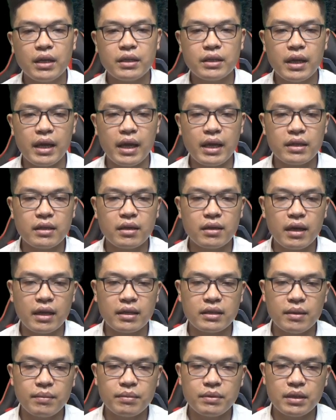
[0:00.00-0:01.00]
Thế tức là
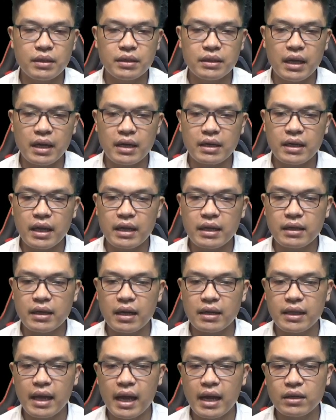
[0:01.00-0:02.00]
chấp sự nhận định
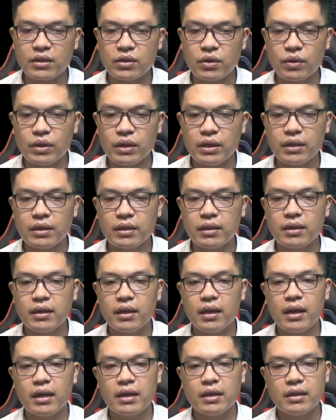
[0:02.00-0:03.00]
là ta rồi.
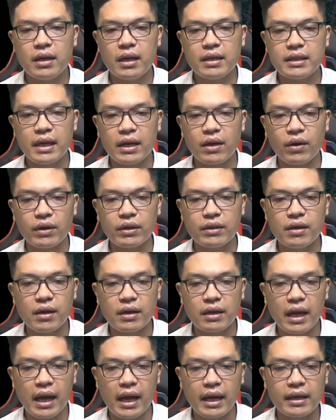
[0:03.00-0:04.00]
Ninh Giả hỏi
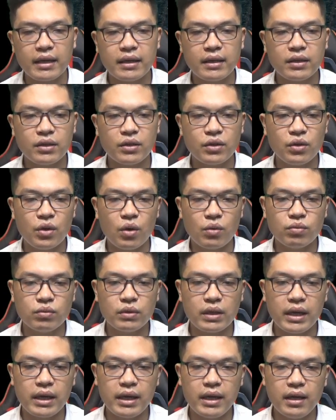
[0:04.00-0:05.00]
ngược lại.
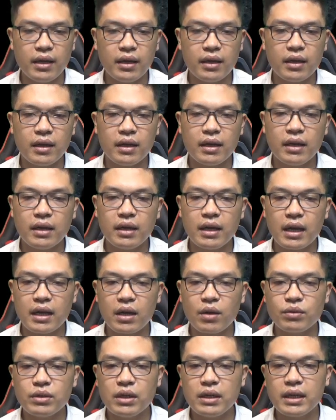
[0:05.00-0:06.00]
Đúng thế, là
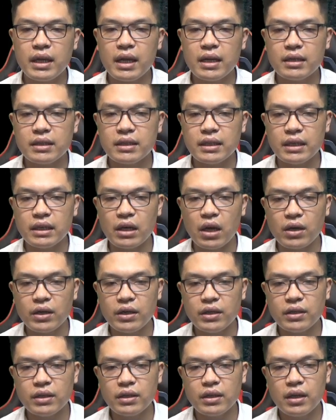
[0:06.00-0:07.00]
Cậu Chân kiên trì
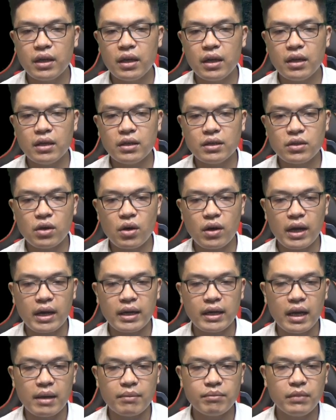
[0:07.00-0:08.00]
nói. Khó
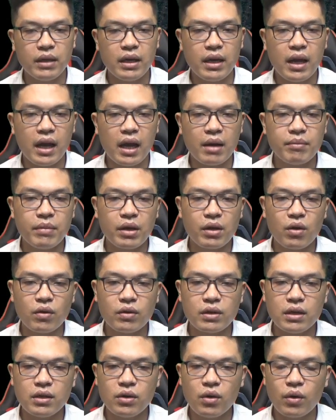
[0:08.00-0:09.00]
khăn lắm, hắn mới có
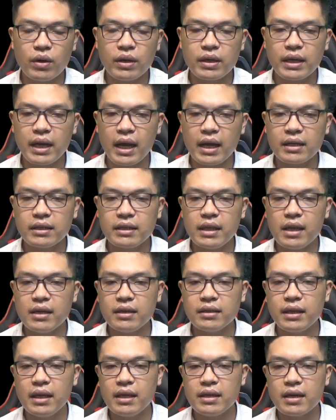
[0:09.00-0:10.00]
cơ hội ngang
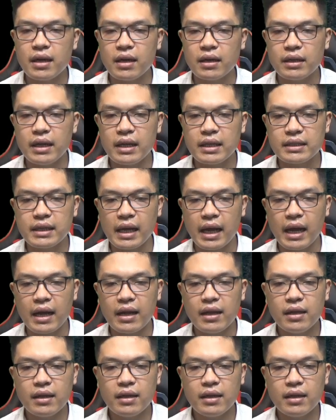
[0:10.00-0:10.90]
nhiên nghi ngờ Ninh Giả.